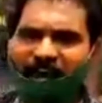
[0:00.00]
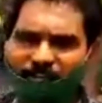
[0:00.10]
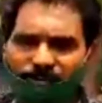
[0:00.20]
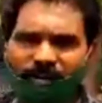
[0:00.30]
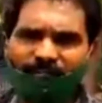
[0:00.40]

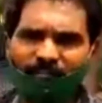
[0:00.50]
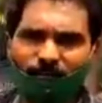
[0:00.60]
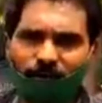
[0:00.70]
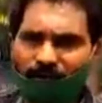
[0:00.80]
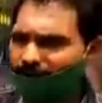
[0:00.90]
అదునుగా
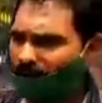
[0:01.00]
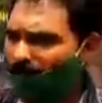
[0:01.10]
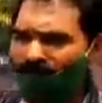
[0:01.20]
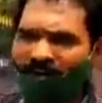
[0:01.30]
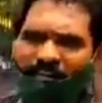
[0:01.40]
తీసుకొని
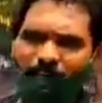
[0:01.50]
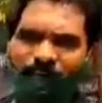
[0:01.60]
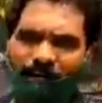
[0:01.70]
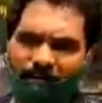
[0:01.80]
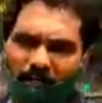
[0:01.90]
ప్రైవేట్
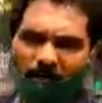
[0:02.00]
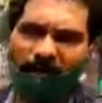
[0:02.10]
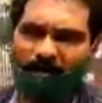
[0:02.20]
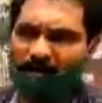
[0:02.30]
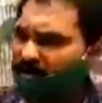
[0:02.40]
హాస్పిటల్ అన్ని కూడా